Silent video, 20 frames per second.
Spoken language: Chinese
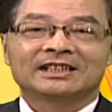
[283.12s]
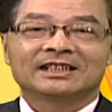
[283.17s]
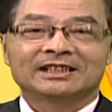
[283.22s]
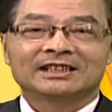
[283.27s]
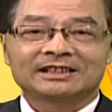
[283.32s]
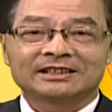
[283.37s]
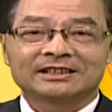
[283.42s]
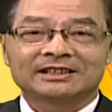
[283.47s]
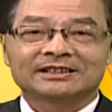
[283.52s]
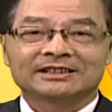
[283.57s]

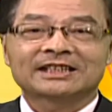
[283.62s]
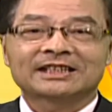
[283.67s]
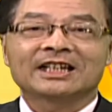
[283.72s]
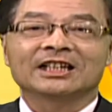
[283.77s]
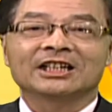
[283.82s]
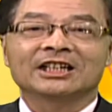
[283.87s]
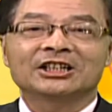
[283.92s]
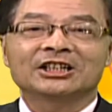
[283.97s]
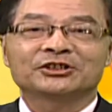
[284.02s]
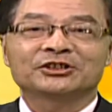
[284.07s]
而在
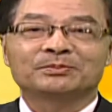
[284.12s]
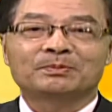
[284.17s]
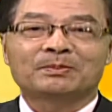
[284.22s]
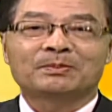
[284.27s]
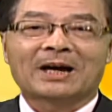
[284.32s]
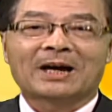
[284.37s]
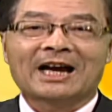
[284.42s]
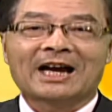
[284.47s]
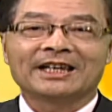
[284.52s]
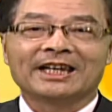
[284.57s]
二十
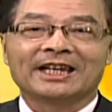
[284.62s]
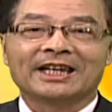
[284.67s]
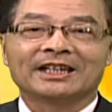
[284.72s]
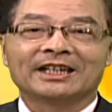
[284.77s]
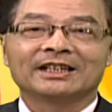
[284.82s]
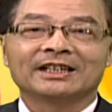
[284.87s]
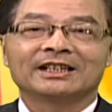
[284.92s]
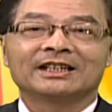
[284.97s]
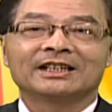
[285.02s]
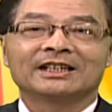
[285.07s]
八年
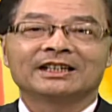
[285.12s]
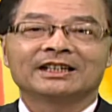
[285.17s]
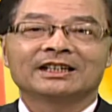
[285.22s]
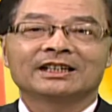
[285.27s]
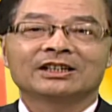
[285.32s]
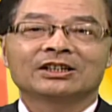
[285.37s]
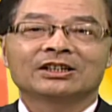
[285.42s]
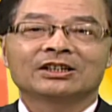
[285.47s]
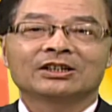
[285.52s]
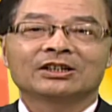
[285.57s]

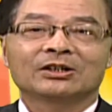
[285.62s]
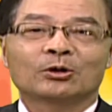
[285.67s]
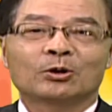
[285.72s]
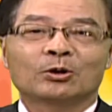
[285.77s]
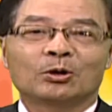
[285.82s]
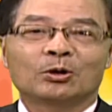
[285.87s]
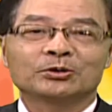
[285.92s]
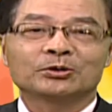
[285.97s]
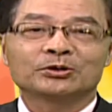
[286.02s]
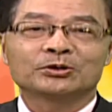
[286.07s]

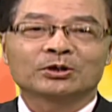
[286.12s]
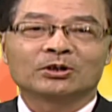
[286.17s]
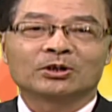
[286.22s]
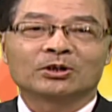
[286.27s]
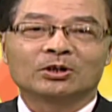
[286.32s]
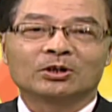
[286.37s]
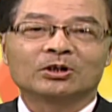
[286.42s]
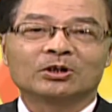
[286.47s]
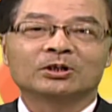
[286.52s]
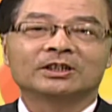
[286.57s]
工作
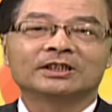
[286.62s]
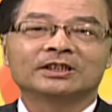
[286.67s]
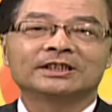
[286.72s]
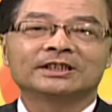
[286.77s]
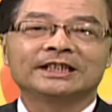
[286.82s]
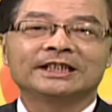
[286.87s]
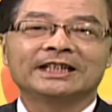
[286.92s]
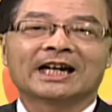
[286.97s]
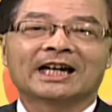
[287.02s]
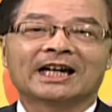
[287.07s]
后
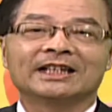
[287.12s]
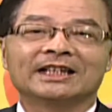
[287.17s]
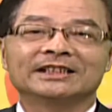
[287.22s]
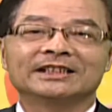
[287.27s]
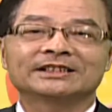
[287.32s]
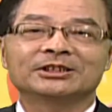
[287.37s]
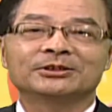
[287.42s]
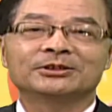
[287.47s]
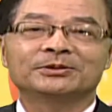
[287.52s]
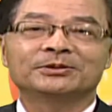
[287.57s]
离开了
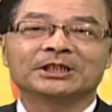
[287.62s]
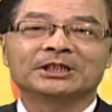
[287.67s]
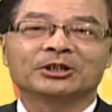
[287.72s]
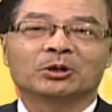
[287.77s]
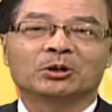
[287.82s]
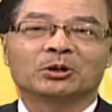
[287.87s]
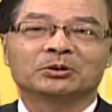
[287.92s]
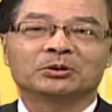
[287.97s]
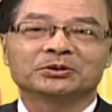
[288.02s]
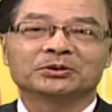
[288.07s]
这份
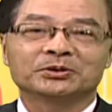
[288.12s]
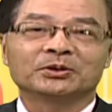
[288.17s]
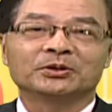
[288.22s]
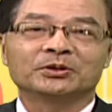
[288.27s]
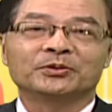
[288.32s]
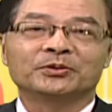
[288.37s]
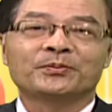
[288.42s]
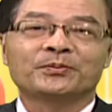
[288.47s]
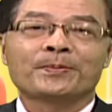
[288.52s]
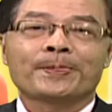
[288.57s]
工作，
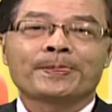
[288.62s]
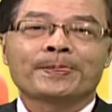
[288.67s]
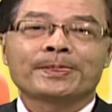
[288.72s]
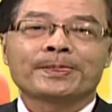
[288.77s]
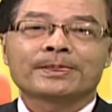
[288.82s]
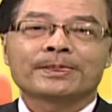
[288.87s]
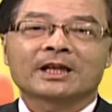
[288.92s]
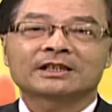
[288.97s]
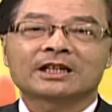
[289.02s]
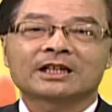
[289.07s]

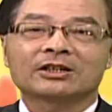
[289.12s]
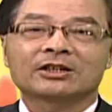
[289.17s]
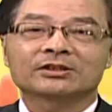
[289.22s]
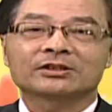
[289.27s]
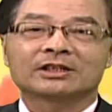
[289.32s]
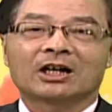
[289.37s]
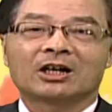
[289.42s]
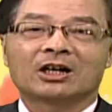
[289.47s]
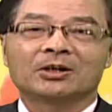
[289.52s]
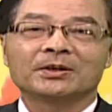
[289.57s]
那当时
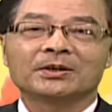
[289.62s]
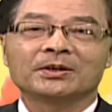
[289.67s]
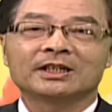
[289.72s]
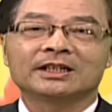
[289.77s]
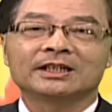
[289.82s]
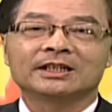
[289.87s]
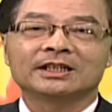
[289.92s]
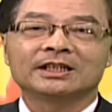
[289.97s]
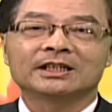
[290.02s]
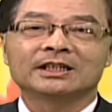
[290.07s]
考虑
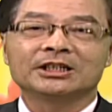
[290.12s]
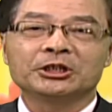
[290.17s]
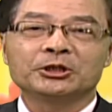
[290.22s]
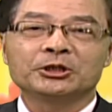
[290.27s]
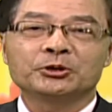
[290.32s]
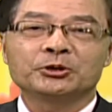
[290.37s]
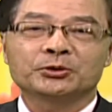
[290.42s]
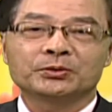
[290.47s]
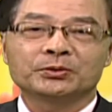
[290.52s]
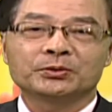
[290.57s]
的一个因
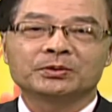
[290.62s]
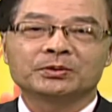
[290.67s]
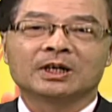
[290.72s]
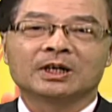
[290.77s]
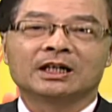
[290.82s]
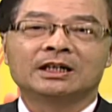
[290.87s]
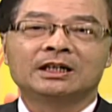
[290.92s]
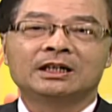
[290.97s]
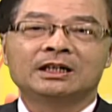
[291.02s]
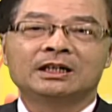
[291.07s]
素啊，
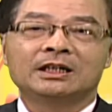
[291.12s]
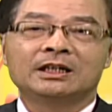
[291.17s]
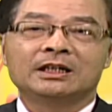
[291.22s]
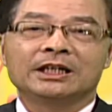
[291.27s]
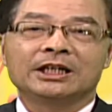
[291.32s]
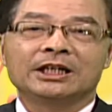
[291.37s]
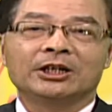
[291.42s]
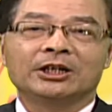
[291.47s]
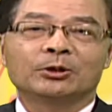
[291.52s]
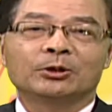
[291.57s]

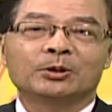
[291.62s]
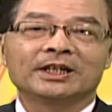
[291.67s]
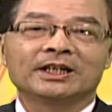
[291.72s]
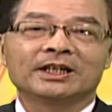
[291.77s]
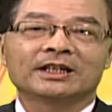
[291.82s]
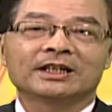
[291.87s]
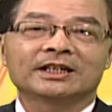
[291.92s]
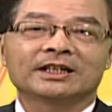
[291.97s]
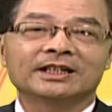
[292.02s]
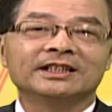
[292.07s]
也会
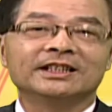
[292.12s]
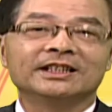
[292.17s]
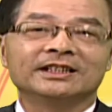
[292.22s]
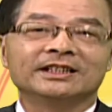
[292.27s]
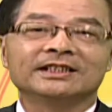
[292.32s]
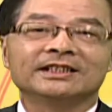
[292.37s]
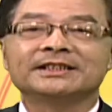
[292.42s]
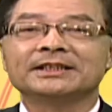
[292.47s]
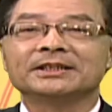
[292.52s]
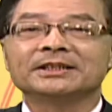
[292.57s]
个人
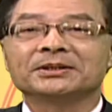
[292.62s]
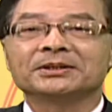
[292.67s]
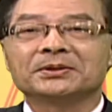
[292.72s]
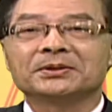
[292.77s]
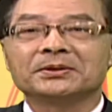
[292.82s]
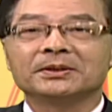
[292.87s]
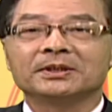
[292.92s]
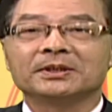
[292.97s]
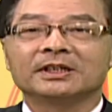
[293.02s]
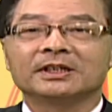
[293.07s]
的兴
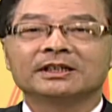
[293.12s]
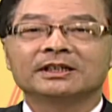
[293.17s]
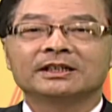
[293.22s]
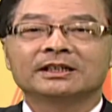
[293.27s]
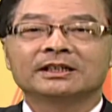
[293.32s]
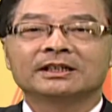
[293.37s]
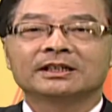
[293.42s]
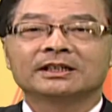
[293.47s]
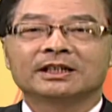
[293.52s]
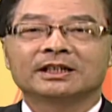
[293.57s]
趣，
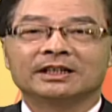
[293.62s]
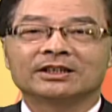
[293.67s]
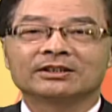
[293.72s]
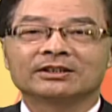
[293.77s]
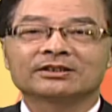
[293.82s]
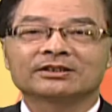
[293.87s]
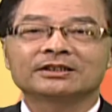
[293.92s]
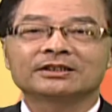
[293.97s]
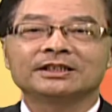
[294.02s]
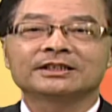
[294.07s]
可能
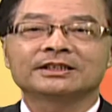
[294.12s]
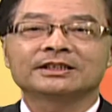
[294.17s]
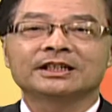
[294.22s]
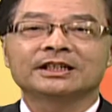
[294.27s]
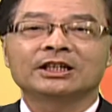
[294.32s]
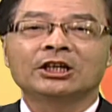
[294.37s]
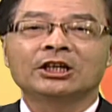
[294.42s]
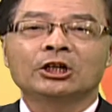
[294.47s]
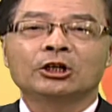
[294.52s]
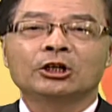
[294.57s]
是一
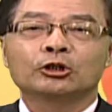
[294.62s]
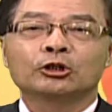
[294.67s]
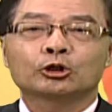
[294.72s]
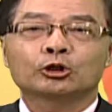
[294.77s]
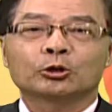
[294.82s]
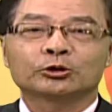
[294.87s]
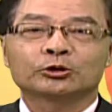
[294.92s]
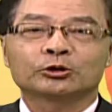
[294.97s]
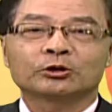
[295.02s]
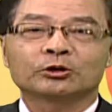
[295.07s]
些。
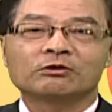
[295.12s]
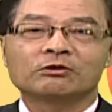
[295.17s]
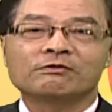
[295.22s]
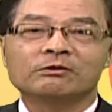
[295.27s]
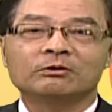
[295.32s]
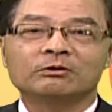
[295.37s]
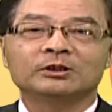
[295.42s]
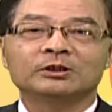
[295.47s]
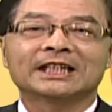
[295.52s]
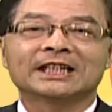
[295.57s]
错综
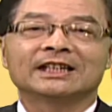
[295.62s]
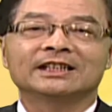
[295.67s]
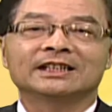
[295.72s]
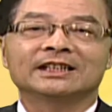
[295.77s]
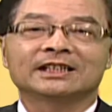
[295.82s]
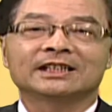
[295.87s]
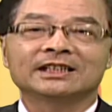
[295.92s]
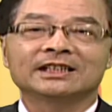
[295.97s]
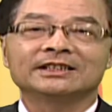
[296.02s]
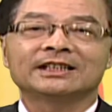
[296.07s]
复杂的
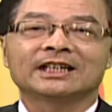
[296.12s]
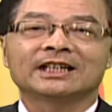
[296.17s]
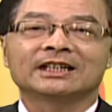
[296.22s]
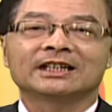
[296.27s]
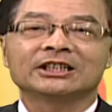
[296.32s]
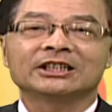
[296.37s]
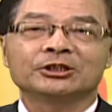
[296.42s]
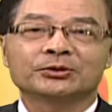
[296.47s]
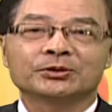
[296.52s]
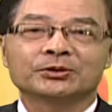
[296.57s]
各项
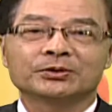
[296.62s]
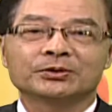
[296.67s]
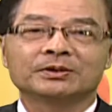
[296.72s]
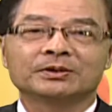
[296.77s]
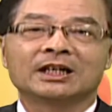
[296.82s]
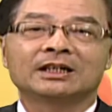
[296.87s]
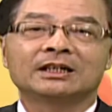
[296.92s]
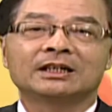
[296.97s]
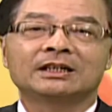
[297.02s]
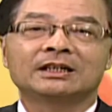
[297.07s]
因素了，